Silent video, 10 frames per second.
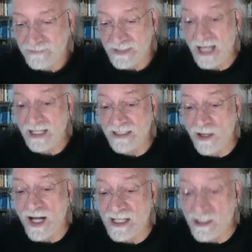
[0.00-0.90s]
Tá?
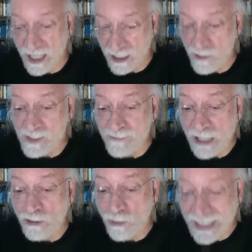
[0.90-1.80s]
Então, aqui, aqui um
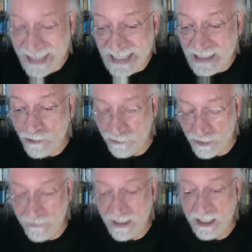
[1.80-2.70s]
aspecto clínico
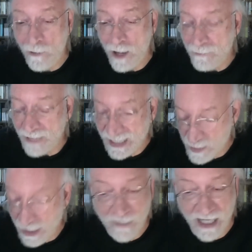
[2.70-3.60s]
fundamental. Para quem
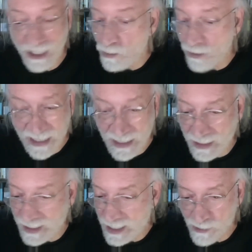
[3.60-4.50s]
trabalha com
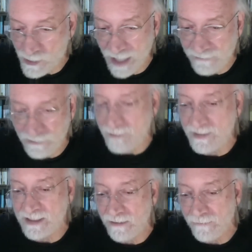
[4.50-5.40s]
clínica, isso é
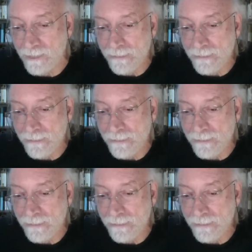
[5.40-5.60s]
fundamental.